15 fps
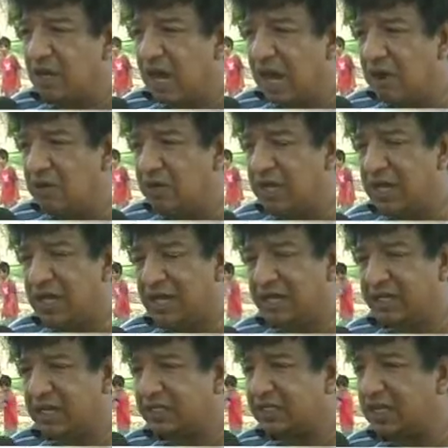Ahora,
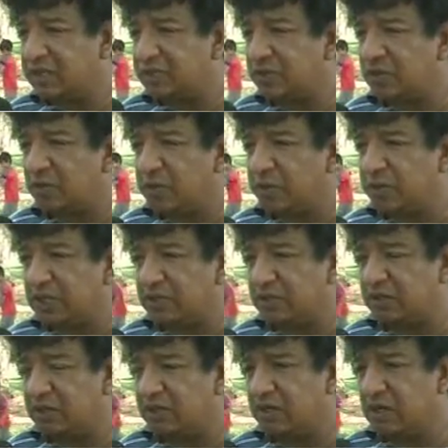gracias al socio
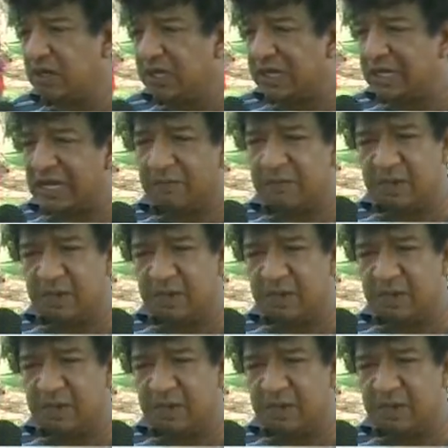protector, en la